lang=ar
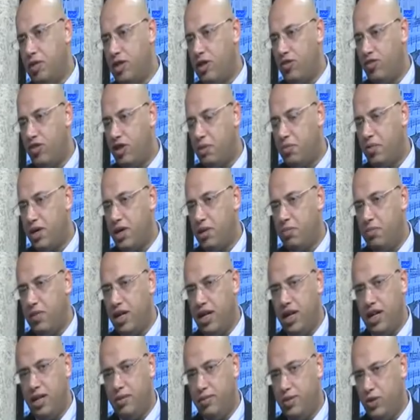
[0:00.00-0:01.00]
وتوفيق من رب
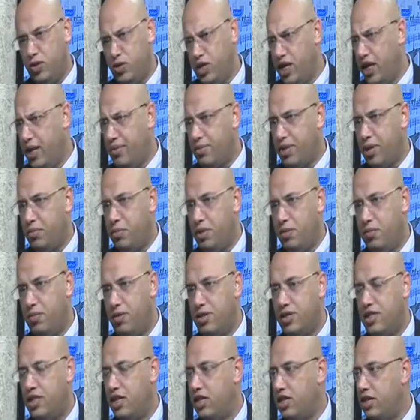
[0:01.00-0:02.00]
العالمين ودعم طبعا من
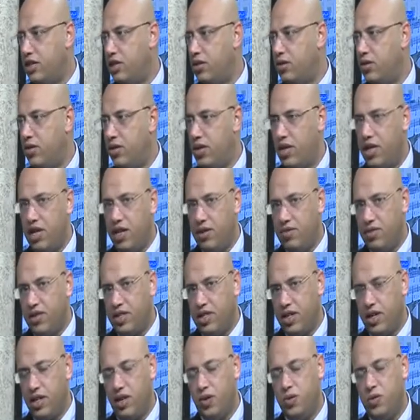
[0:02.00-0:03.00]
الاستاذ الدكتور خليفه
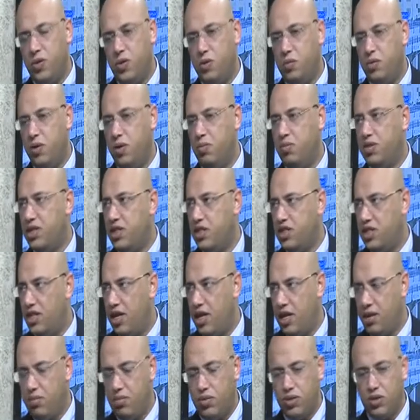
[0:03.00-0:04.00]
التراوني ومن المسجل
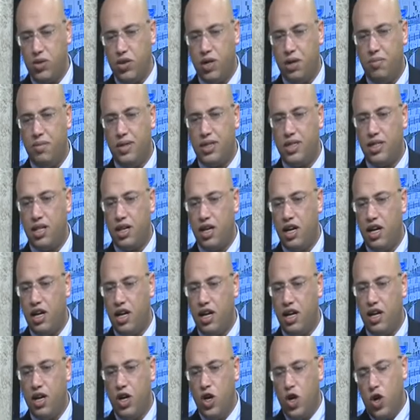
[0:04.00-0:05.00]
العام الدكتور عماد صلاح
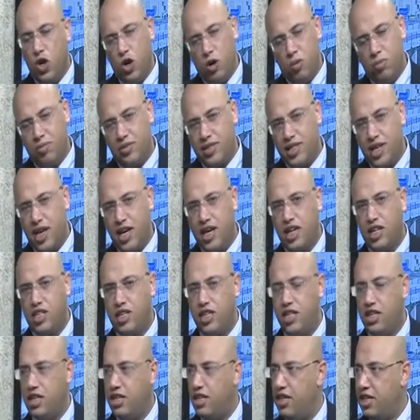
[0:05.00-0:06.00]
ومساعده
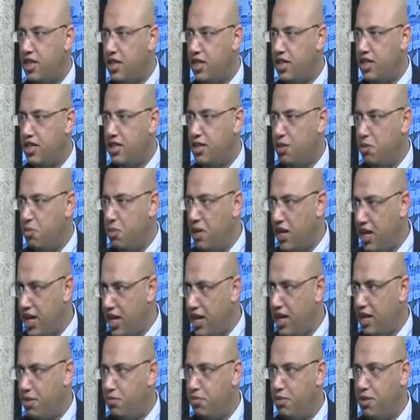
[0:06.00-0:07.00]
آه،
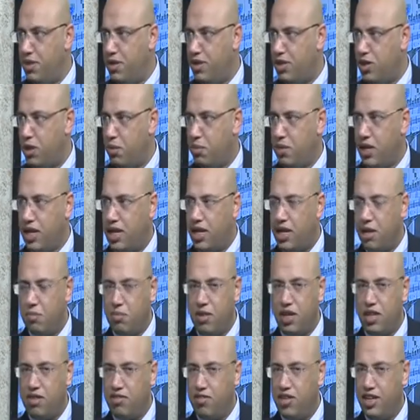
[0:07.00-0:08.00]
زملائي بشعبه
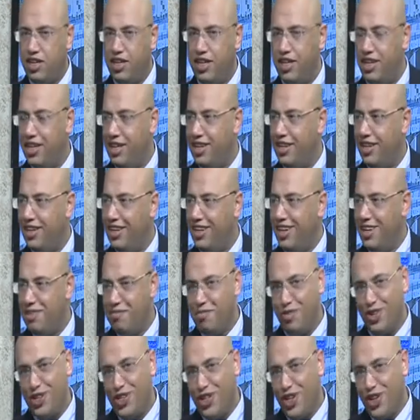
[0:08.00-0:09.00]
الخدمات الفنيه
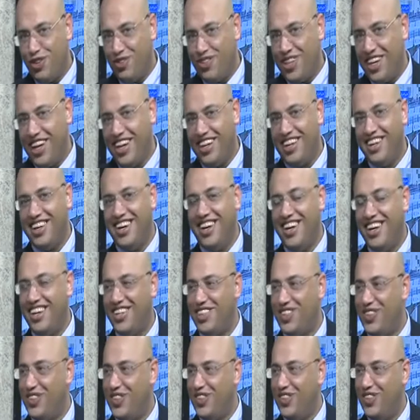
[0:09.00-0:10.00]
بوجه لهم تحيه
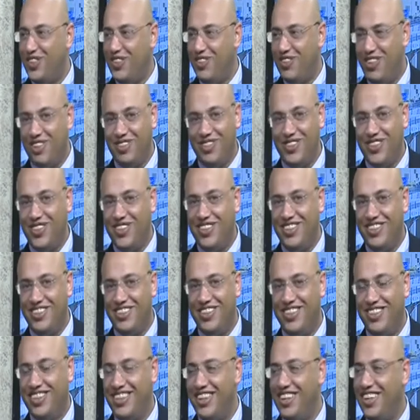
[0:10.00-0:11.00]
انس ومامون
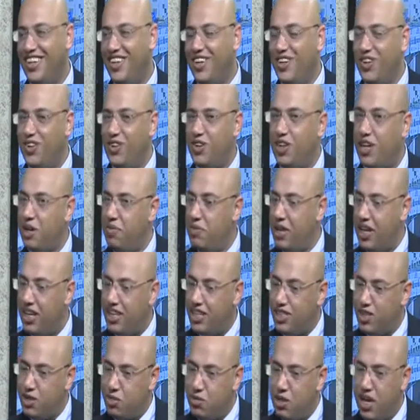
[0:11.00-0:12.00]

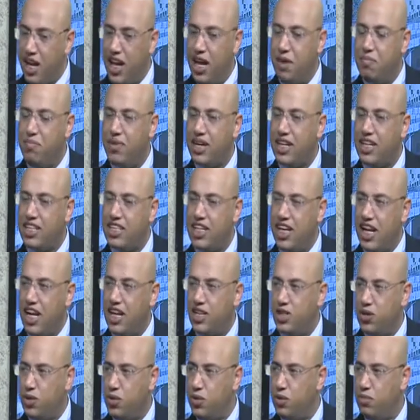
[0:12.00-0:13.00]
وكمان زملائي بمركز
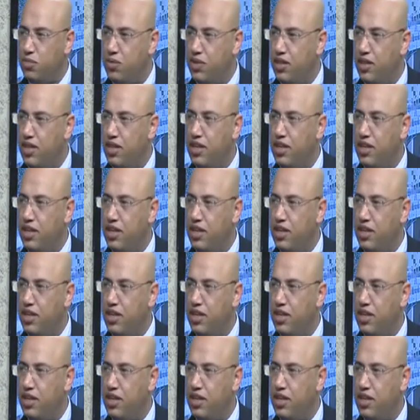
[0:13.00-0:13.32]
الحاسوب